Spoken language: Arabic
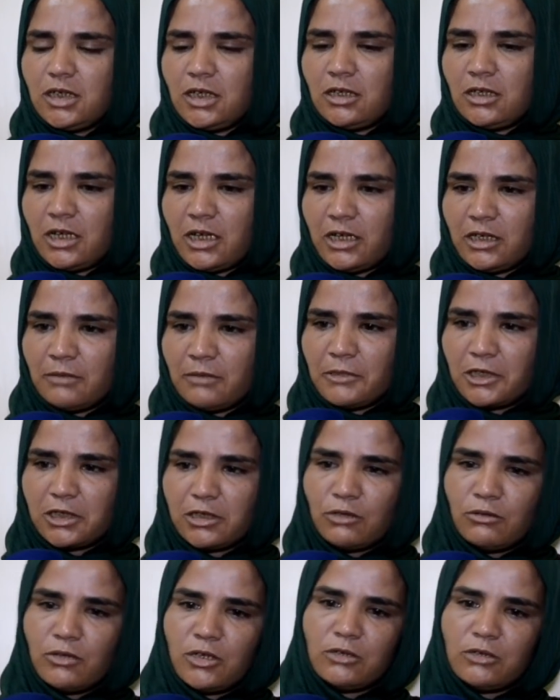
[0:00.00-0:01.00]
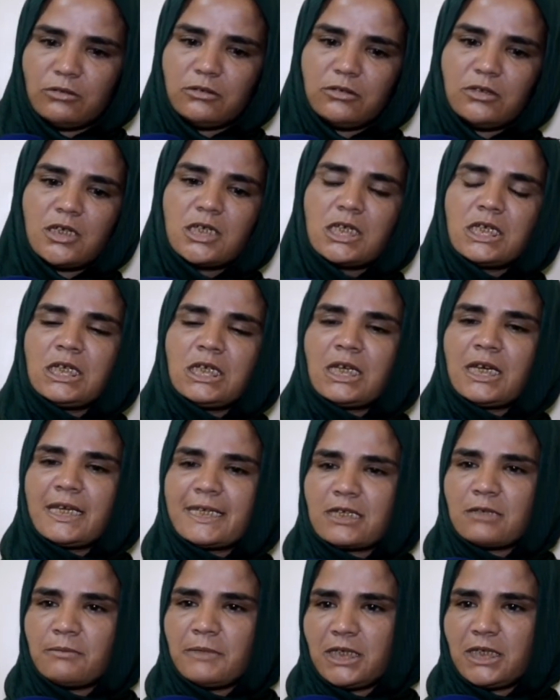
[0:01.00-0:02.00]
قلنا على مرة توحد
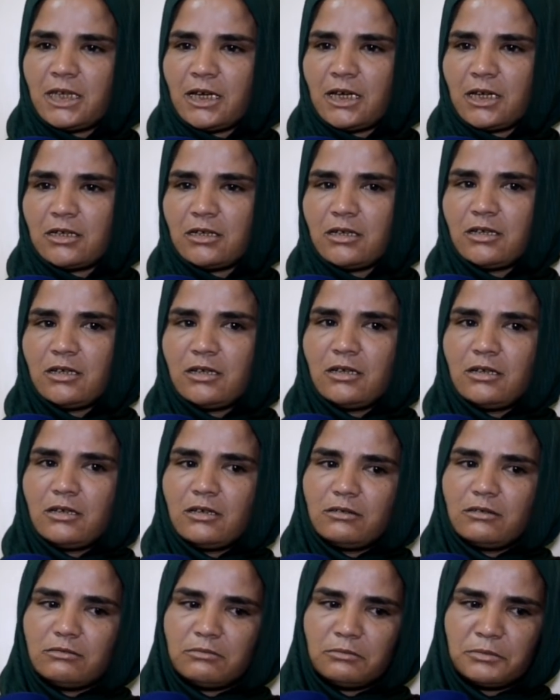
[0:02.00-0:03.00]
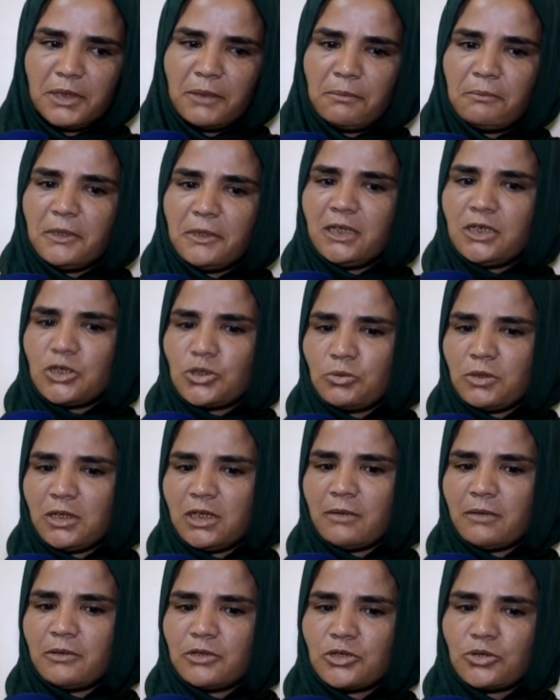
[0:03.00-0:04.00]
هزيناها للسبيطار متبعين
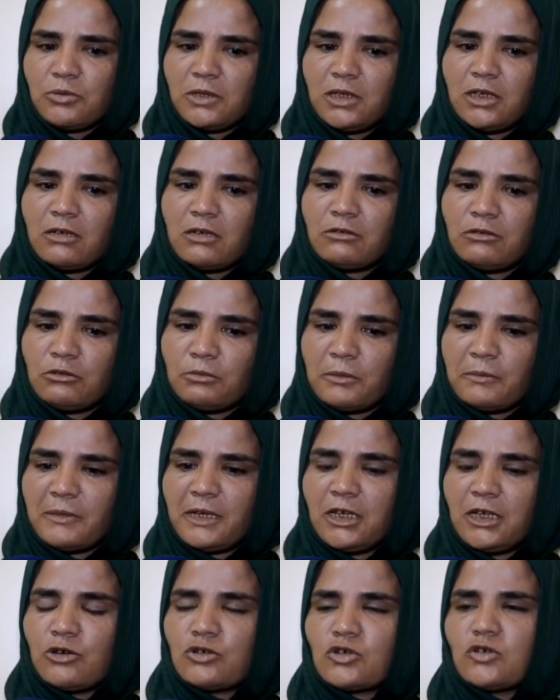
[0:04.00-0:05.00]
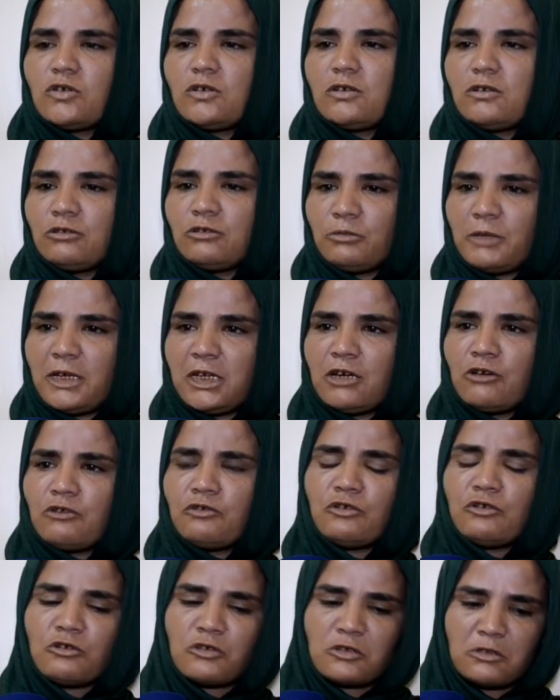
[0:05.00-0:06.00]
شويه من شويه نوبه ما نلقاوش نوبه نلقاو
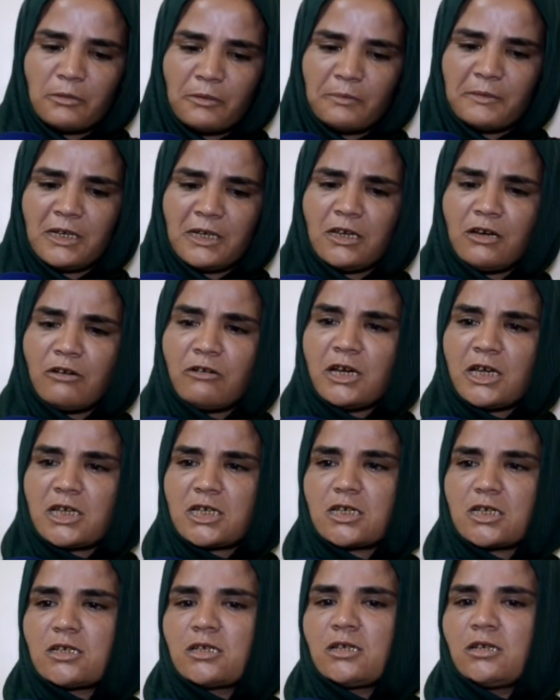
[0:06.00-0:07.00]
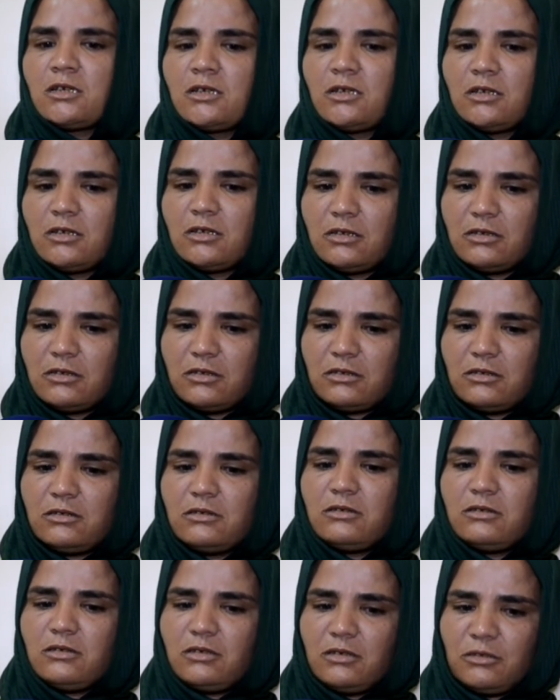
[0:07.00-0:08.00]
الفلوس نوبه ما نلقاوهاش
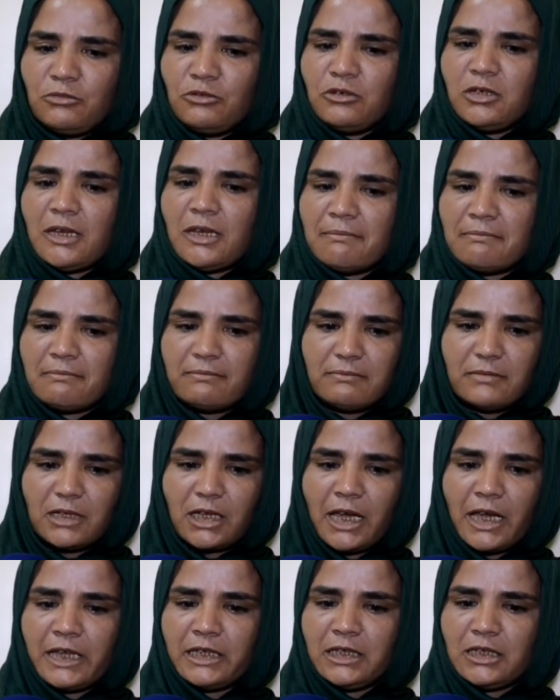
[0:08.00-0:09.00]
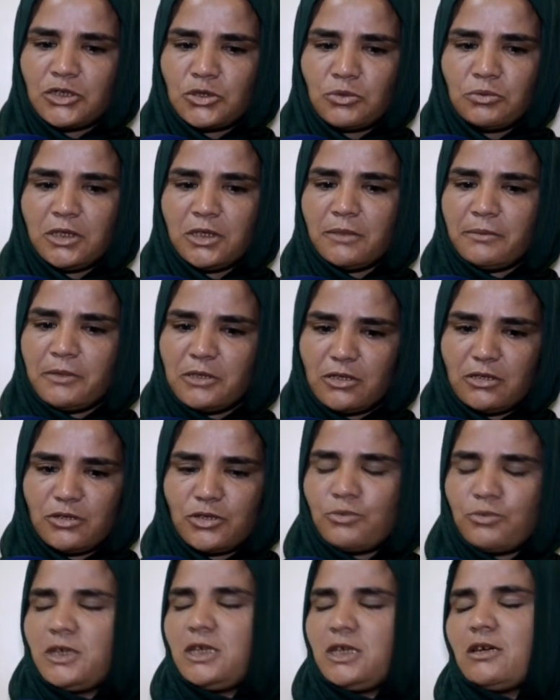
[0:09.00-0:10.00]
مهم غاليين شويه
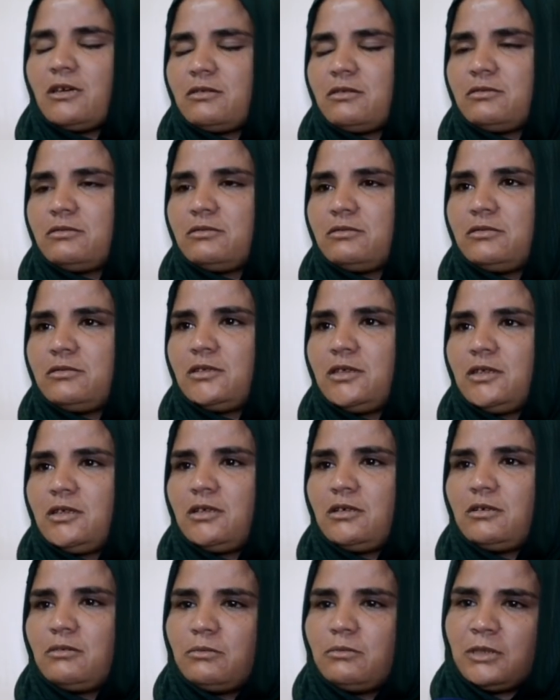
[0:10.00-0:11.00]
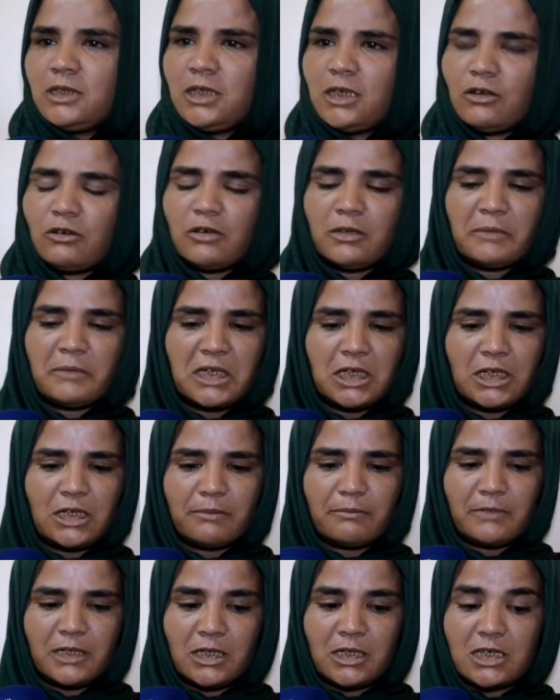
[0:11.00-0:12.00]
بشويه مني اخويا
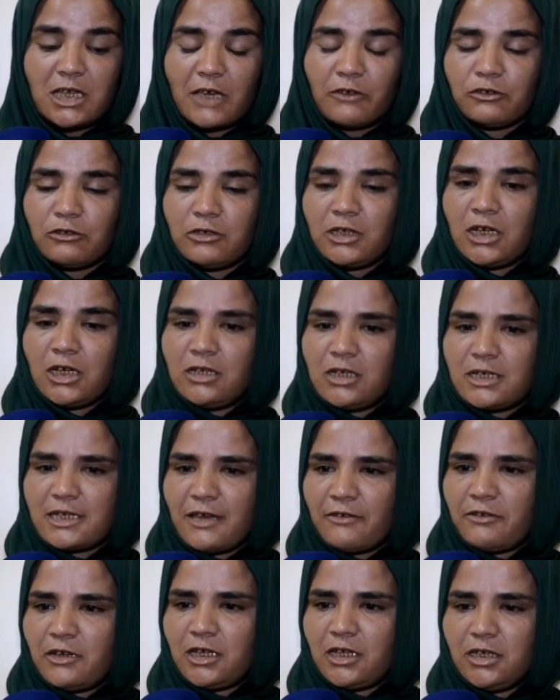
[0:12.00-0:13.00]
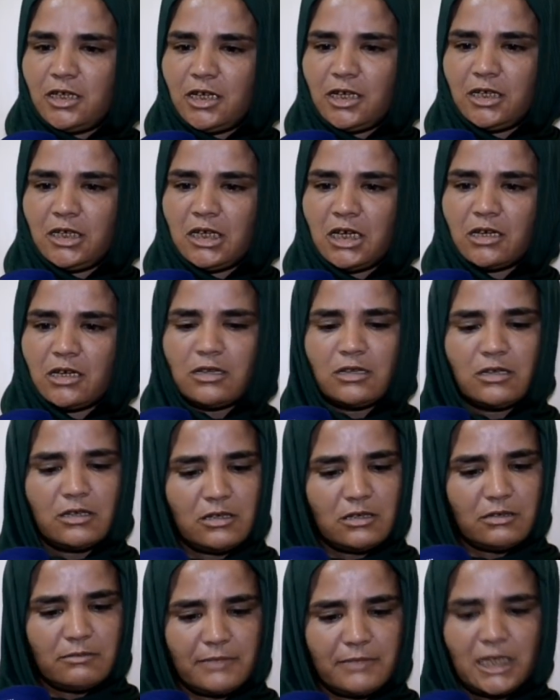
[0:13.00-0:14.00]
ملقينا مني صيفطونا قالنا صافي راه الدريه
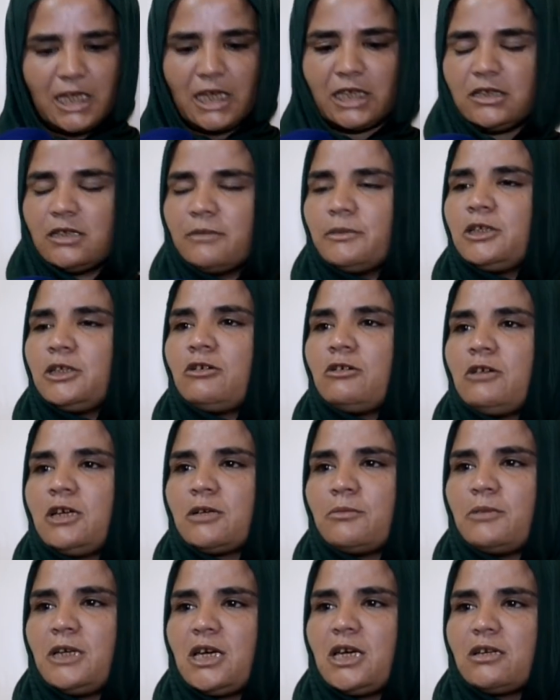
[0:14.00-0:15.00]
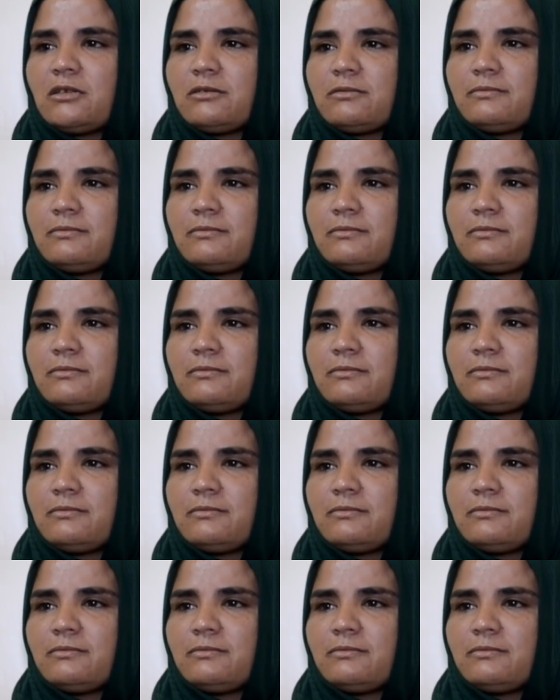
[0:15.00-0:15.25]
طلعتنا عندنا ما نديرو لكم ليه